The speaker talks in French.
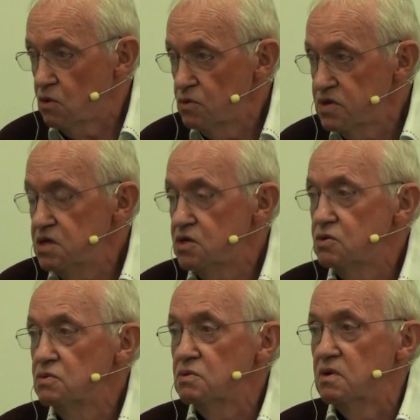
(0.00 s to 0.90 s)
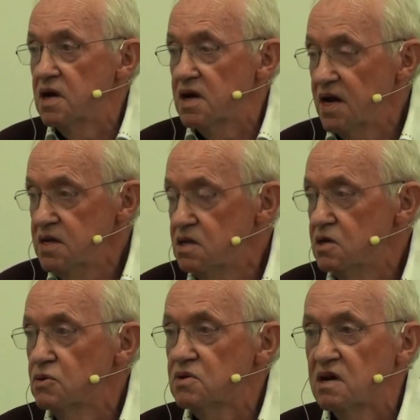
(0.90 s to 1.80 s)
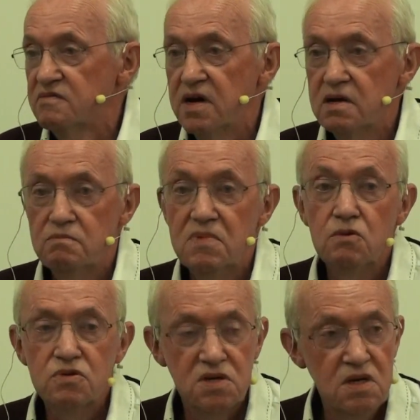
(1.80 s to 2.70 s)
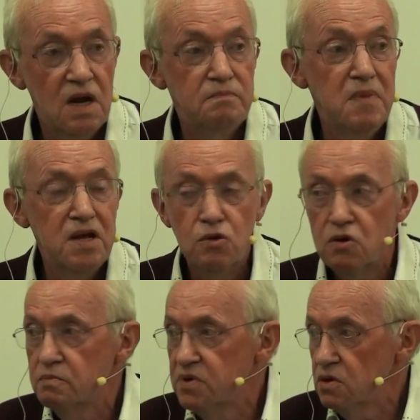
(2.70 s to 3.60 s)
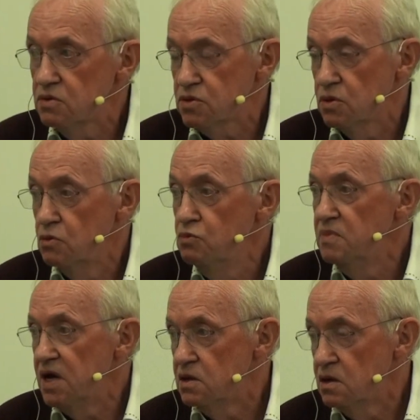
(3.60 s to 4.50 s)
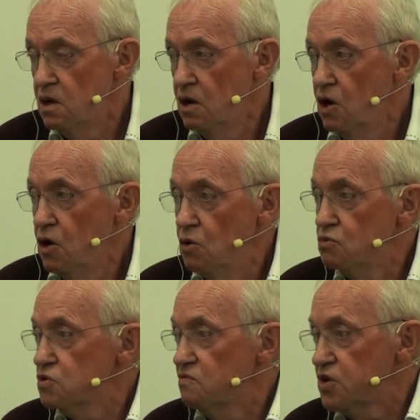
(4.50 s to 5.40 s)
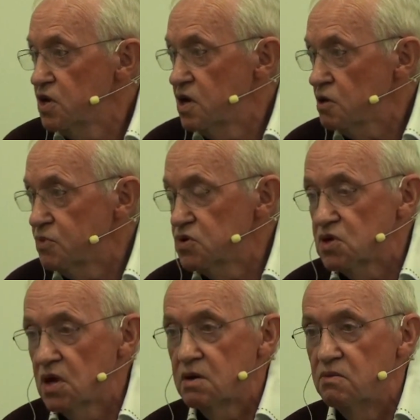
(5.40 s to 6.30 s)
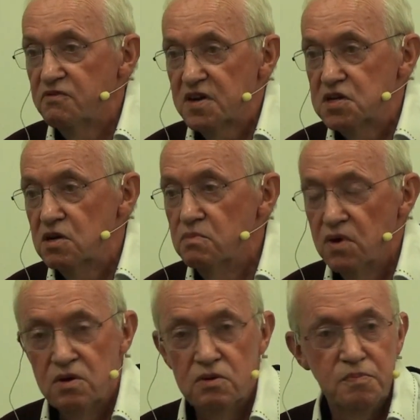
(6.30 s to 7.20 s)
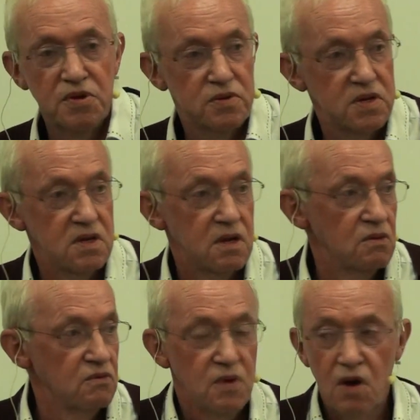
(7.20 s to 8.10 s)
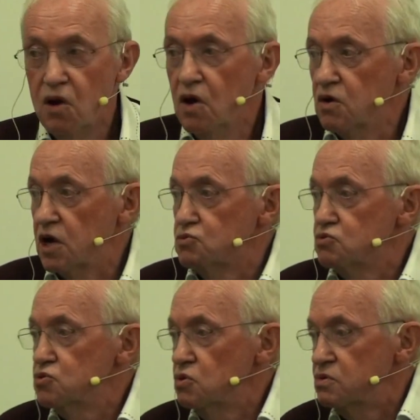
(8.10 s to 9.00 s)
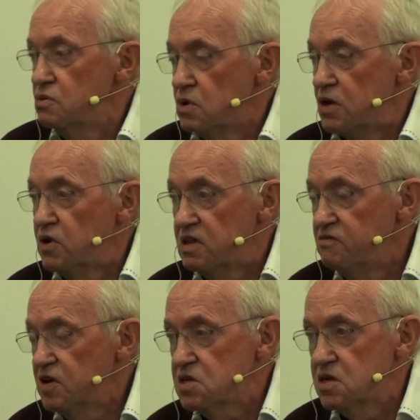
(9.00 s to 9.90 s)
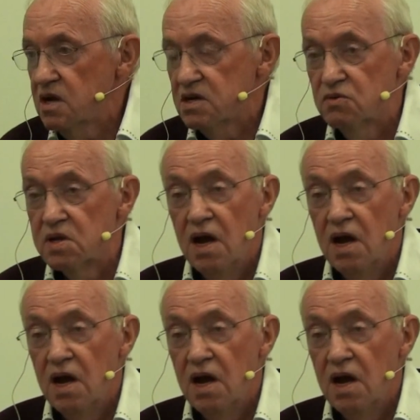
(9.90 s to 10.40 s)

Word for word: conditions et qualités de travail, mais aussi la meilleure ambiance humaine. On s'envoie des cartes postales facilement pendant l'été. Il y a toujours un anniversaire. À...